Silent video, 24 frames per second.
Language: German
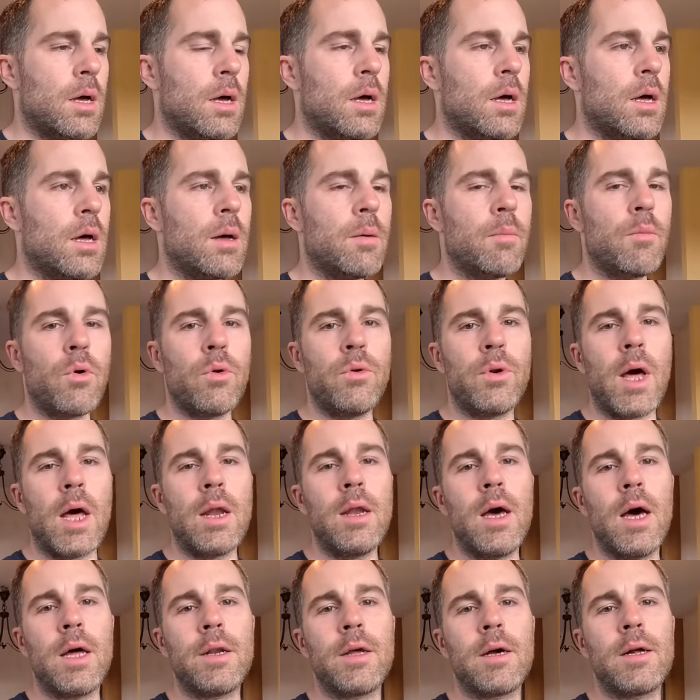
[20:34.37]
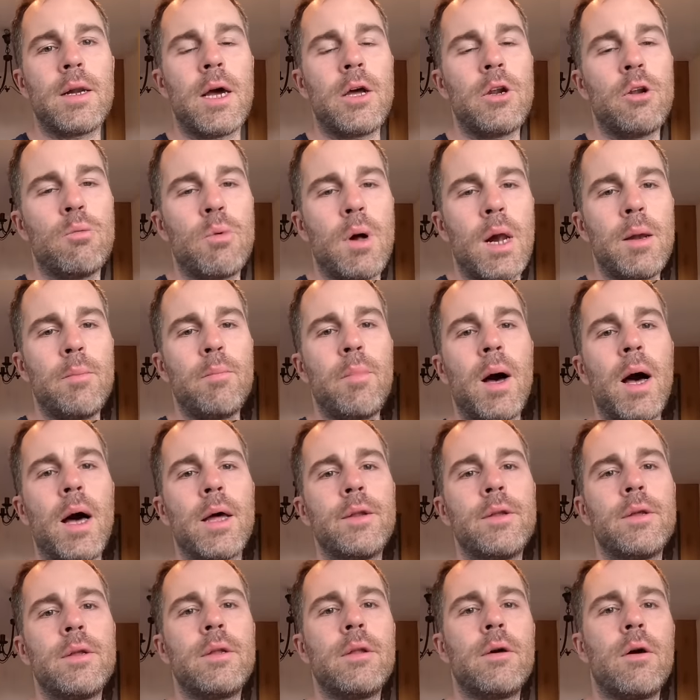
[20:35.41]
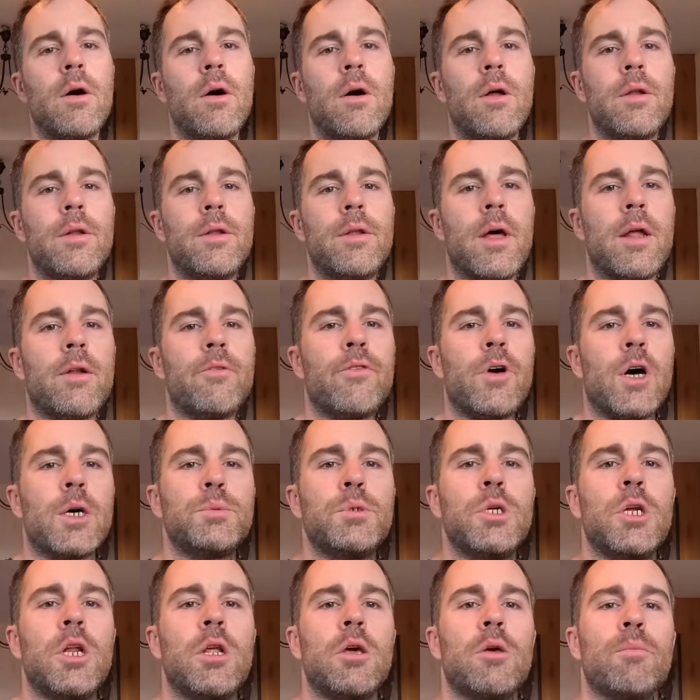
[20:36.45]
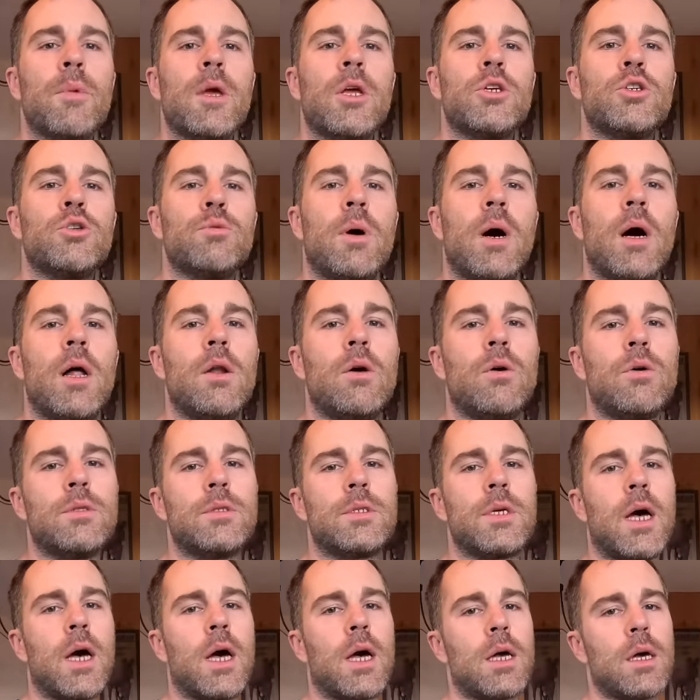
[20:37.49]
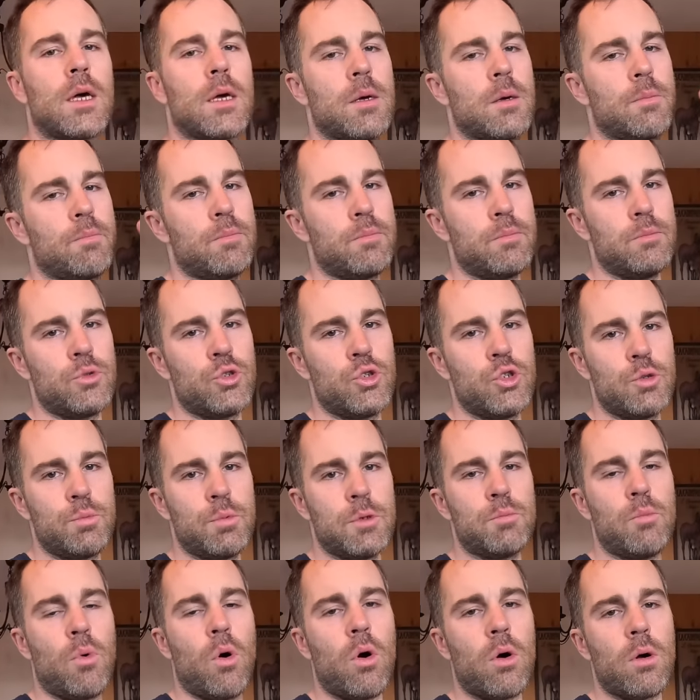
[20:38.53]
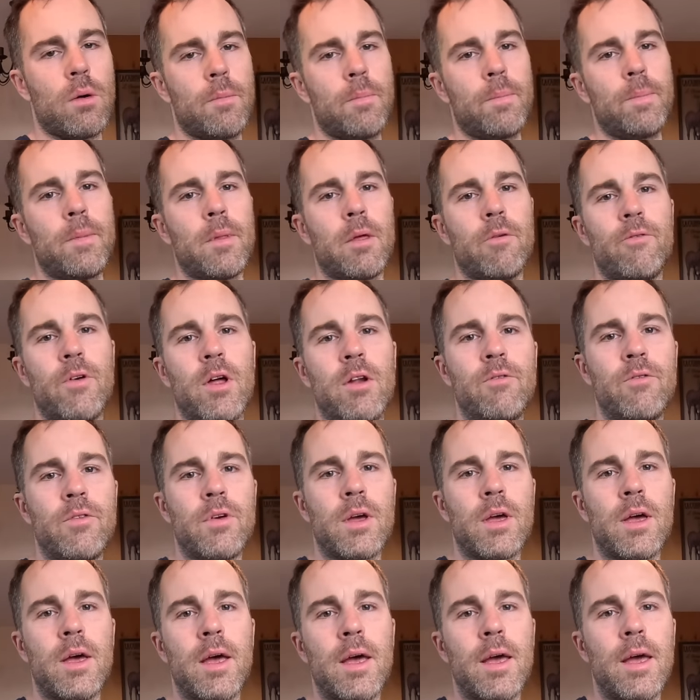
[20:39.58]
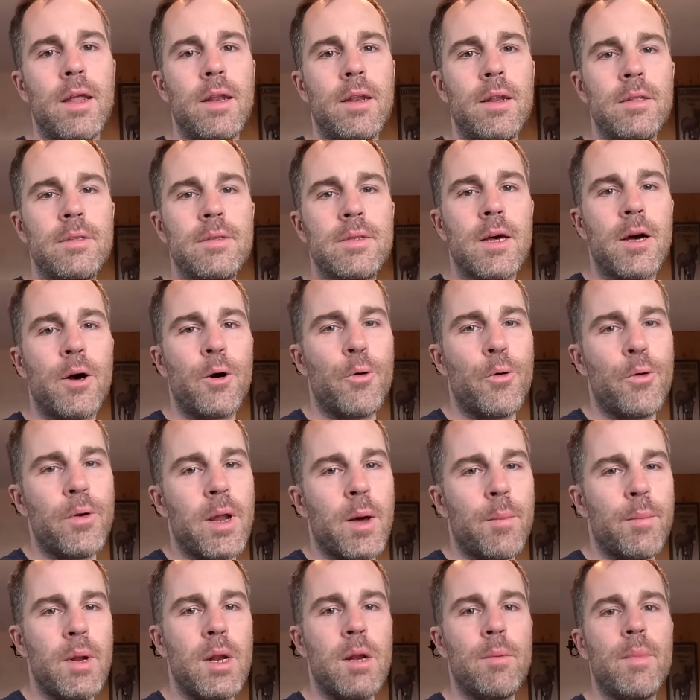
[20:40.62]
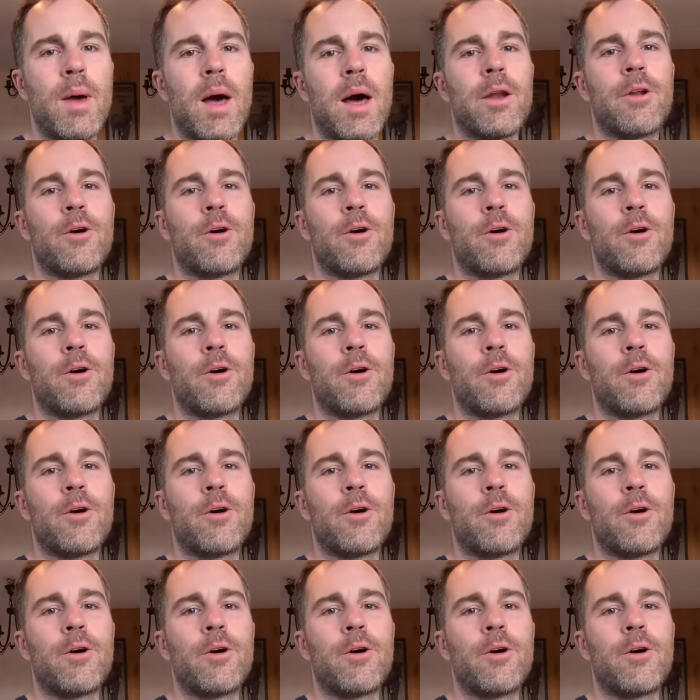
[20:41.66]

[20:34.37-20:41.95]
Ähm, und Anna hat dann gleich nochmal einen Part und dann verabschiede ich mich schon mal und sage Tschüss bis morgen, wenn wir in Nizza und am Mittelmeer